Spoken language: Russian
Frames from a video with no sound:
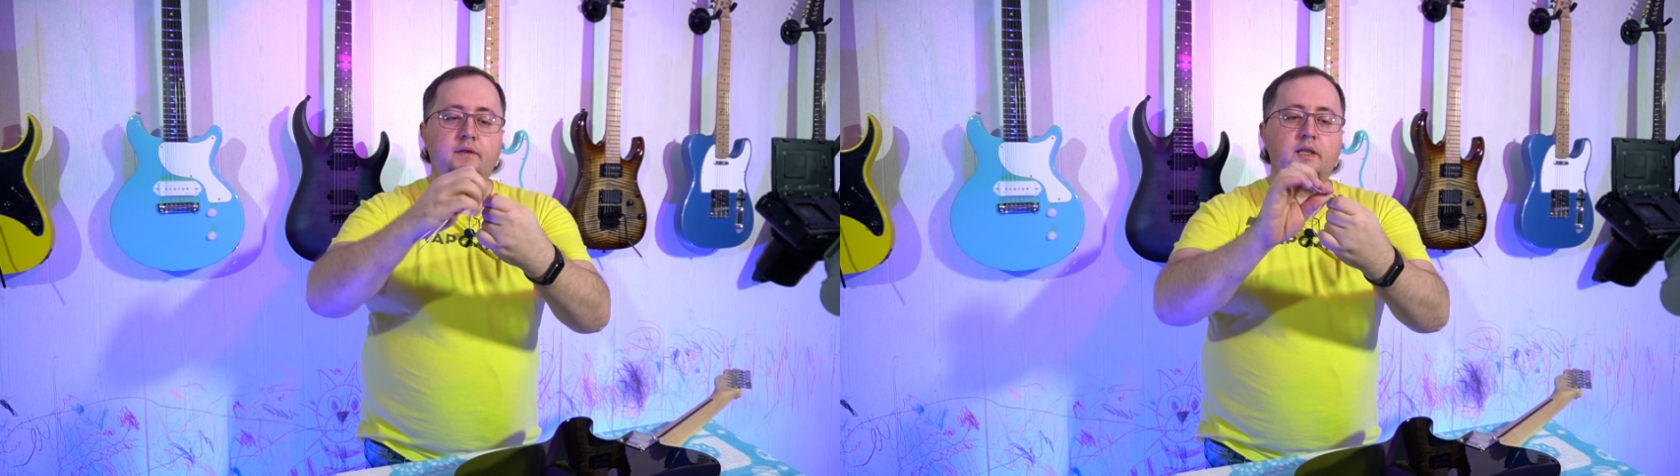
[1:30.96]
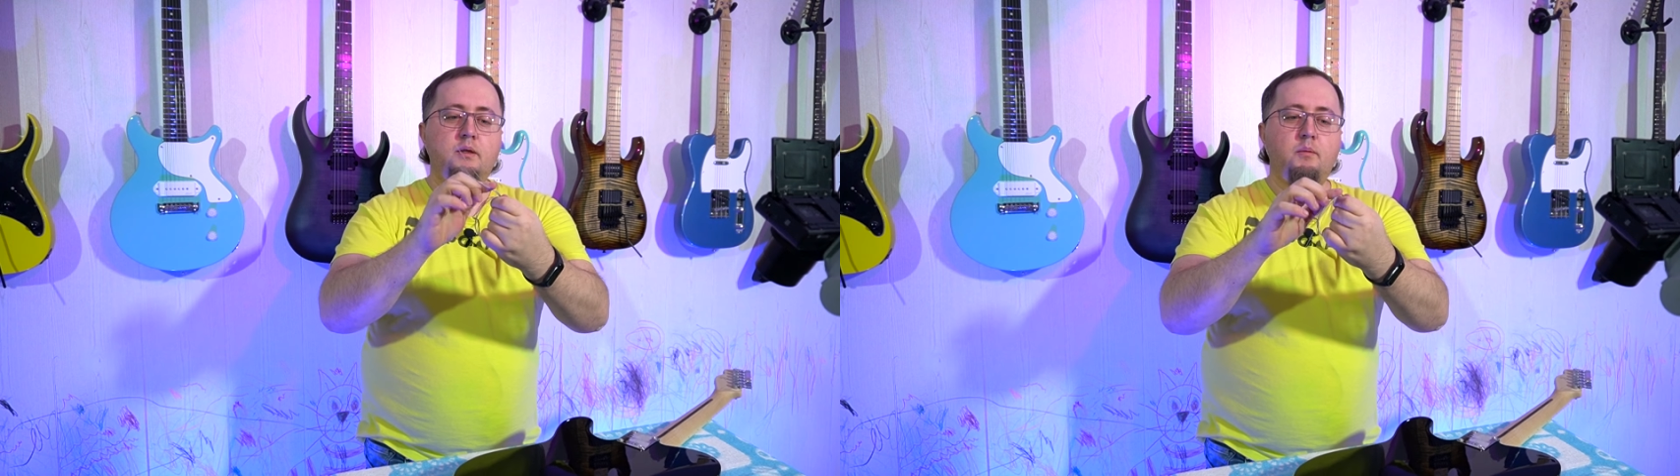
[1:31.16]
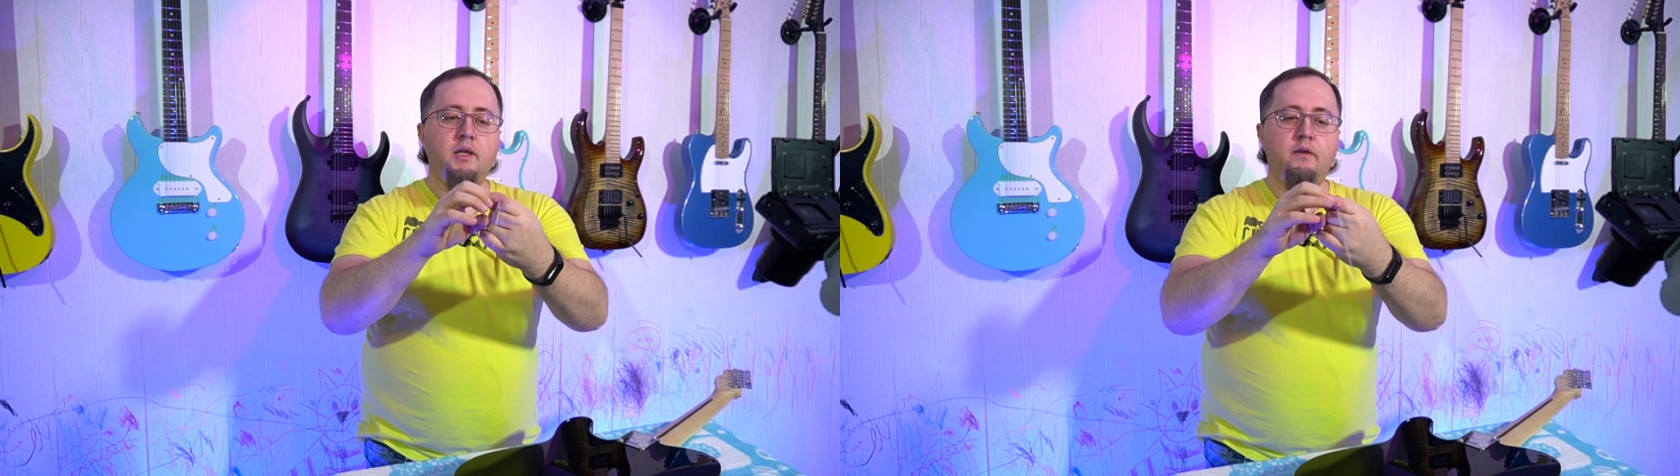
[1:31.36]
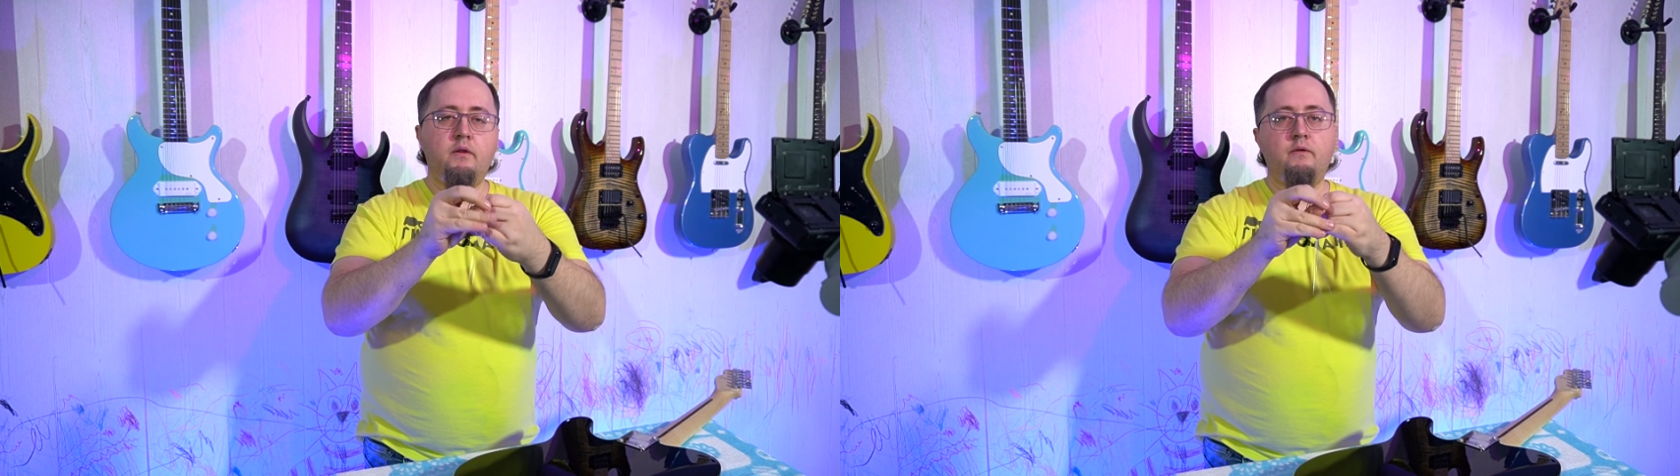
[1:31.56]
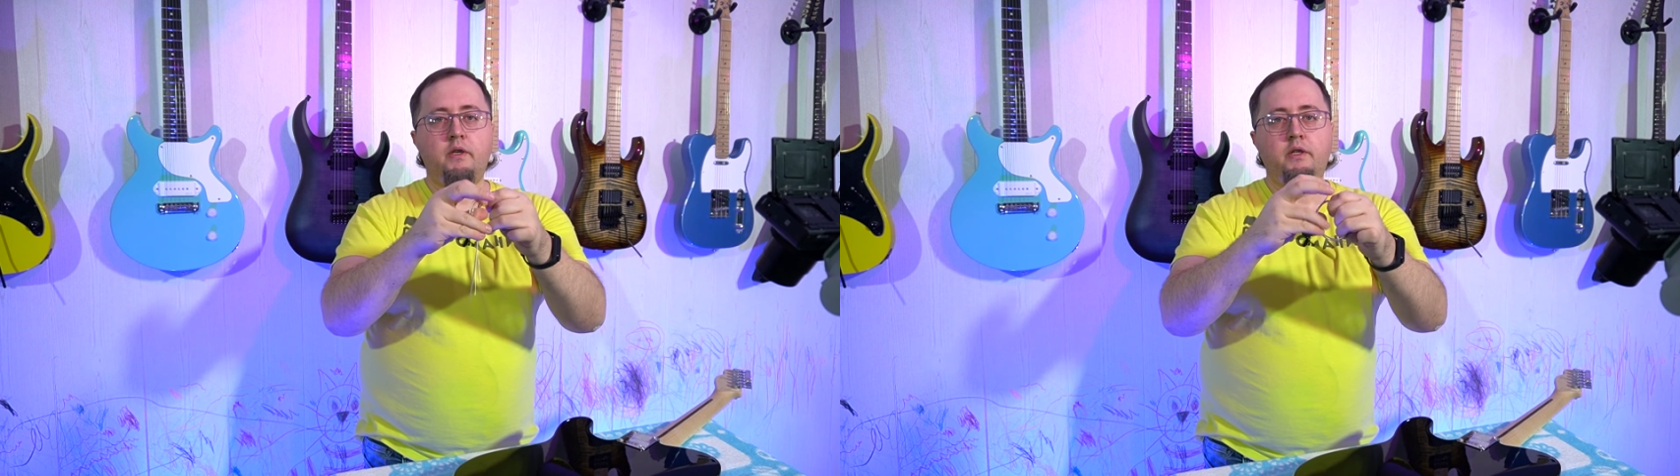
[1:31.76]
их все
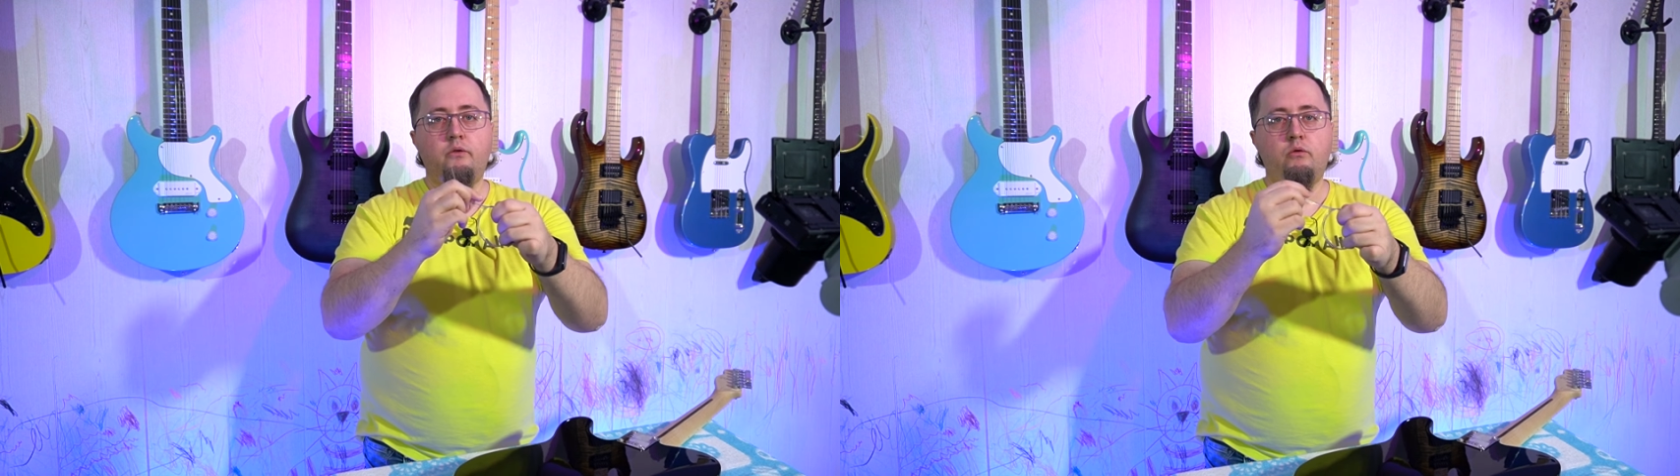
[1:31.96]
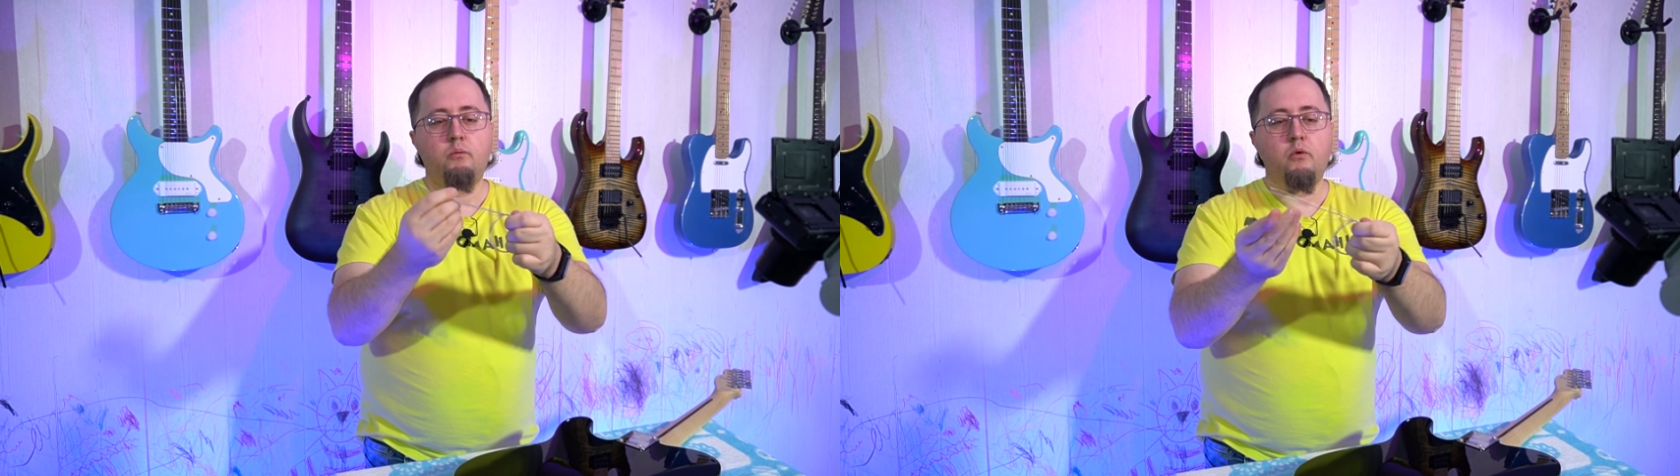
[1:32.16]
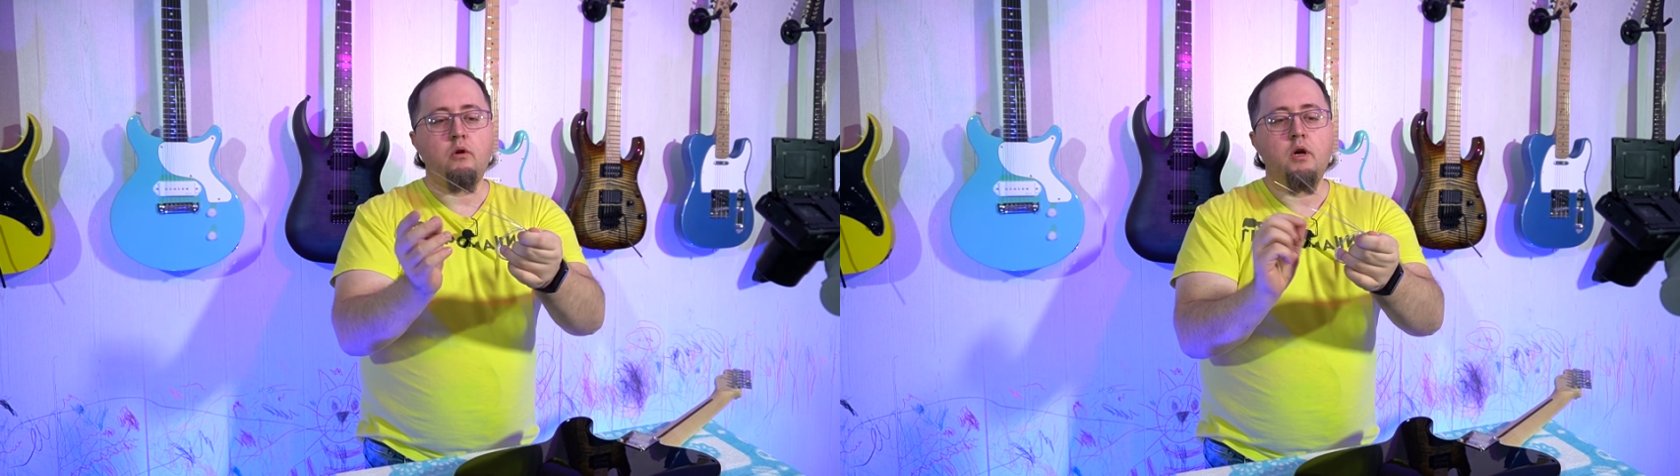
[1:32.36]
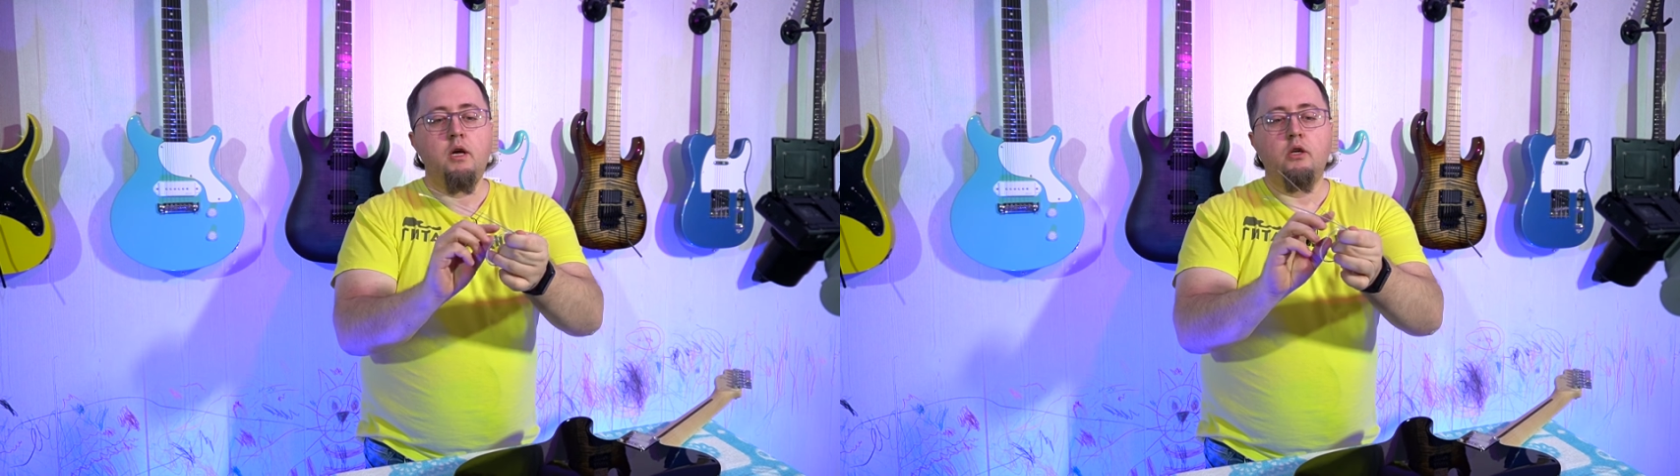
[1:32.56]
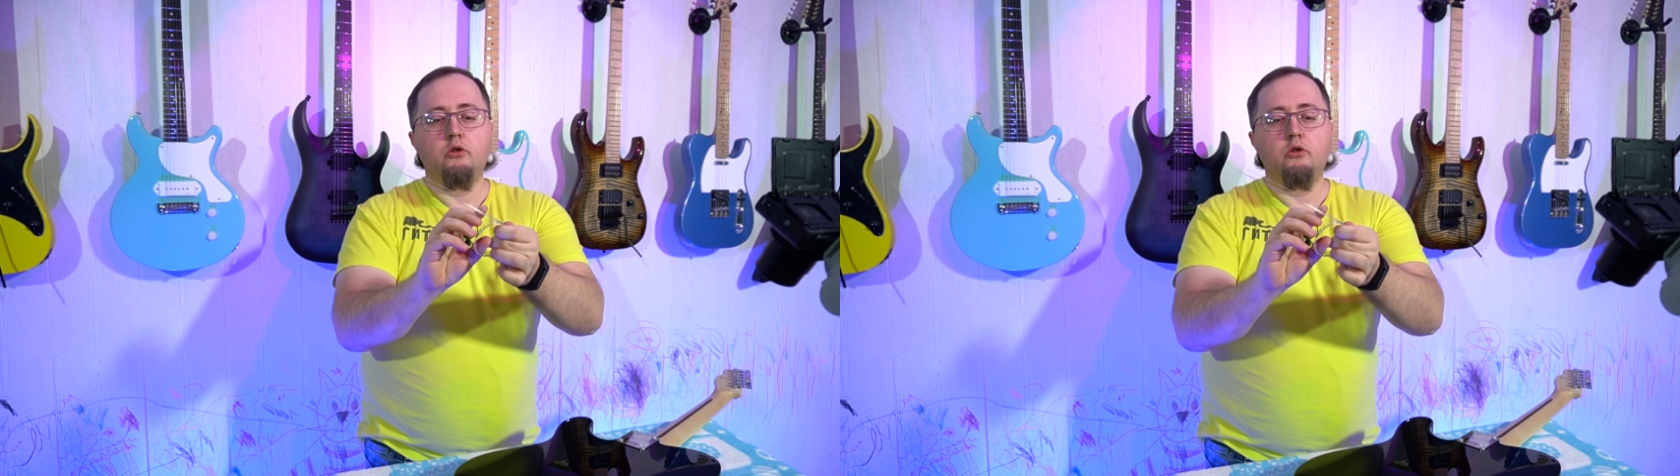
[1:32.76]
сматываем в один клубок,